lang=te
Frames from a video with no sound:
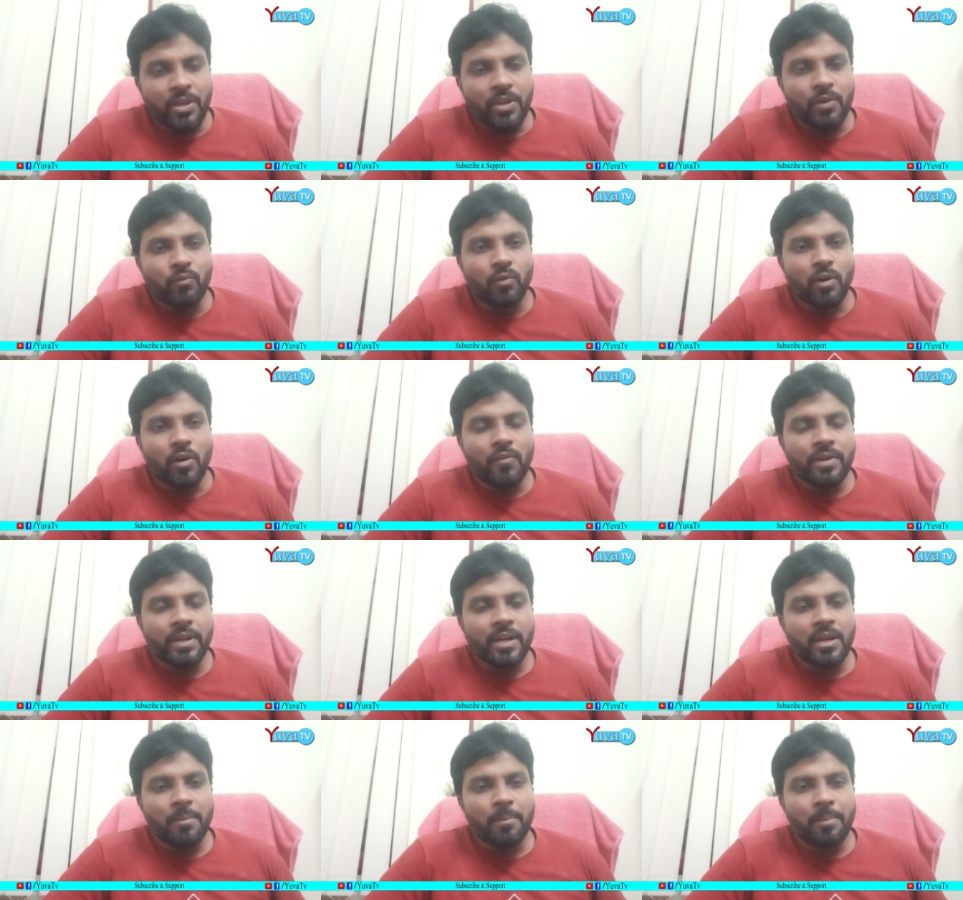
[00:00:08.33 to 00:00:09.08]
ఈ
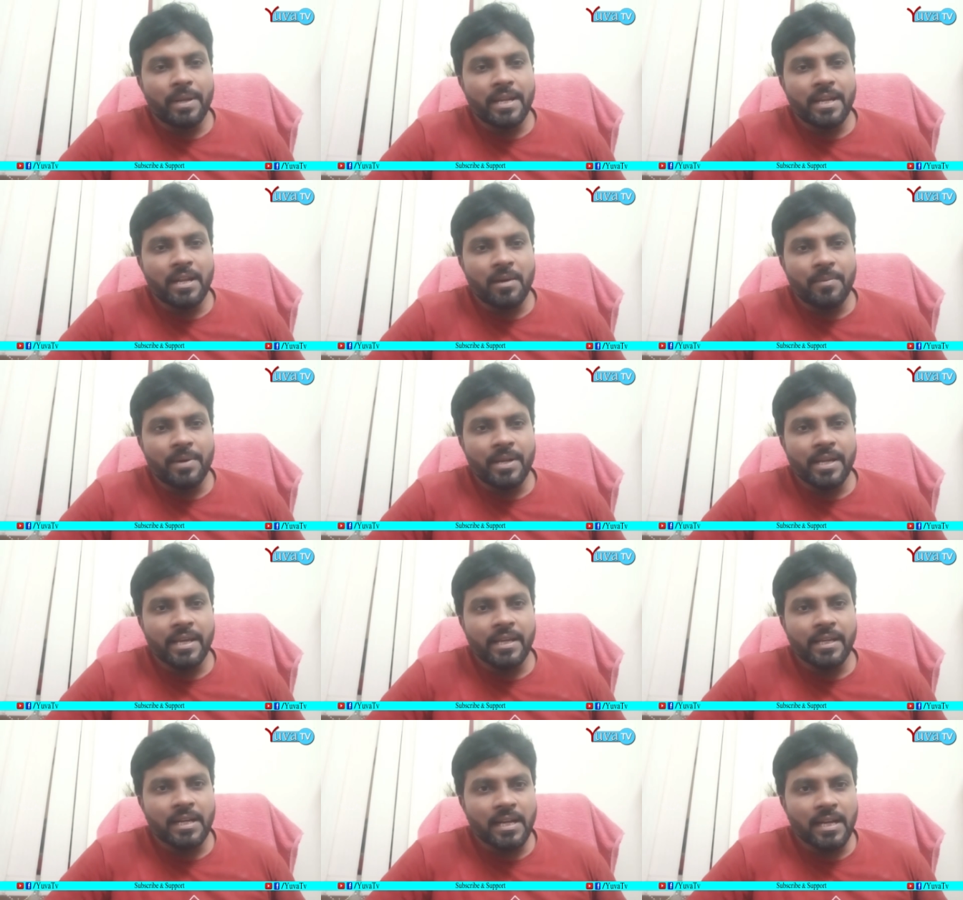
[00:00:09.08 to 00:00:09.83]
ఓవరాల్
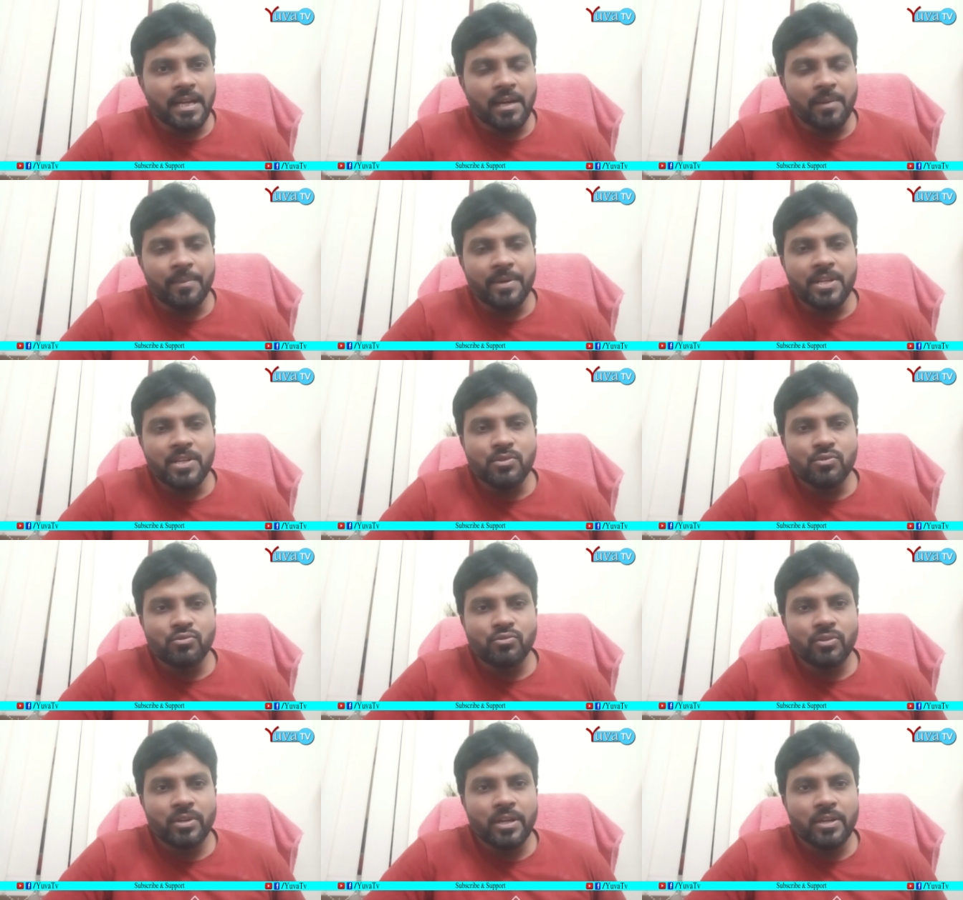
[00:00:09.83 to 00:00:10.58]
పరిణామాలు కనుక
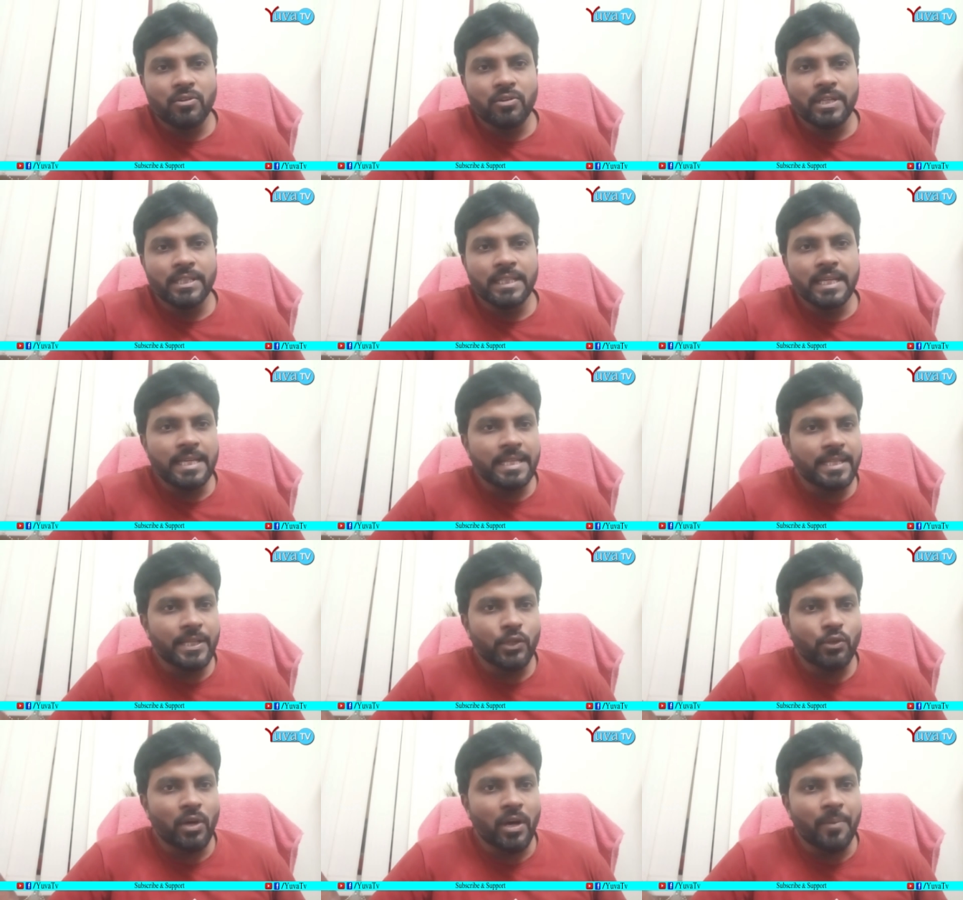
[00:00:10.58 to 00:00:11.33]
గమనిస్తున్నట్లయితే
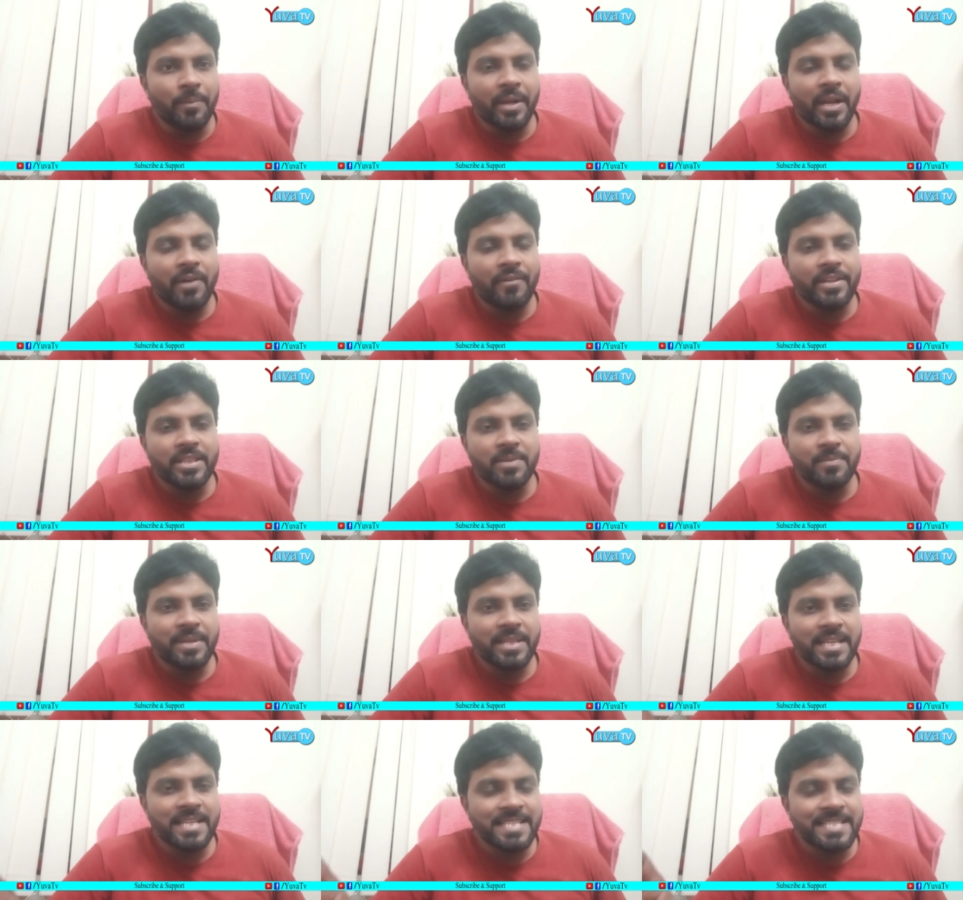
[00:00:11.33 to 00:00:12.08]
ఇదేదో అమరావతి
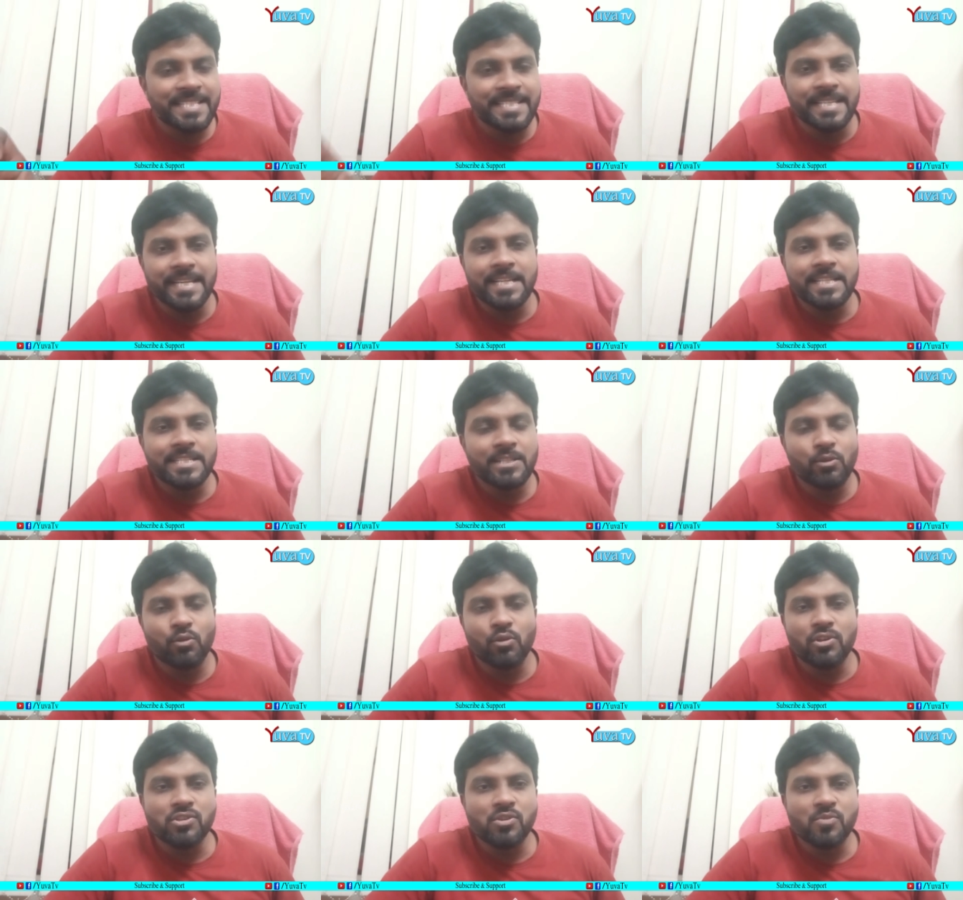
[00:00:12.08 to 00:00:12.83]
మీద చర్చ
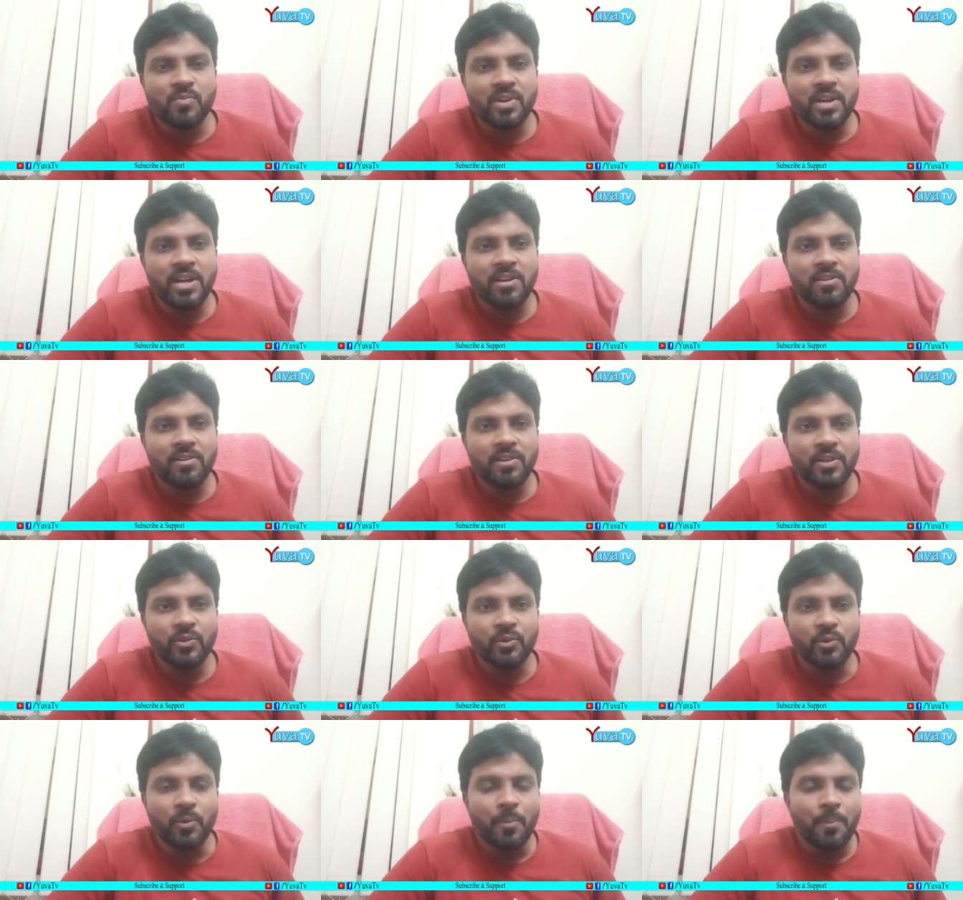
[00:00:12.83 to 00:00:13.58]
కోసం ఉన్నట్లు
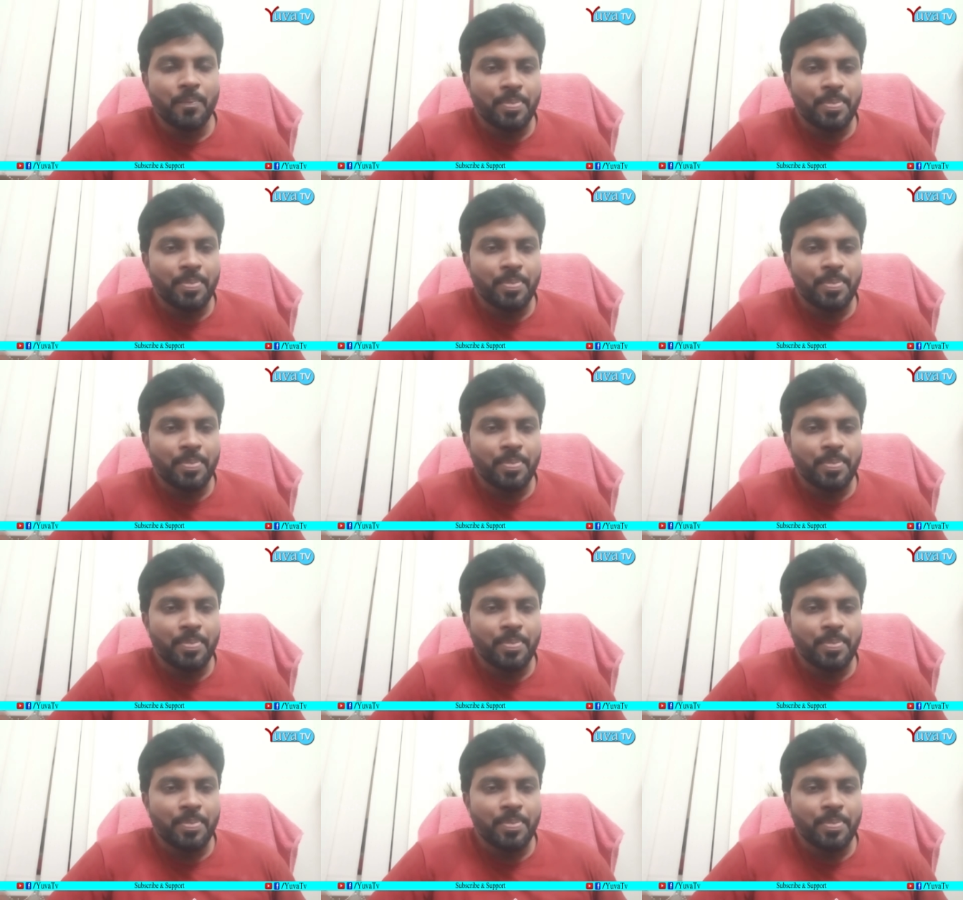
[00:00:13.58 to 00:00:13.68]
లేదు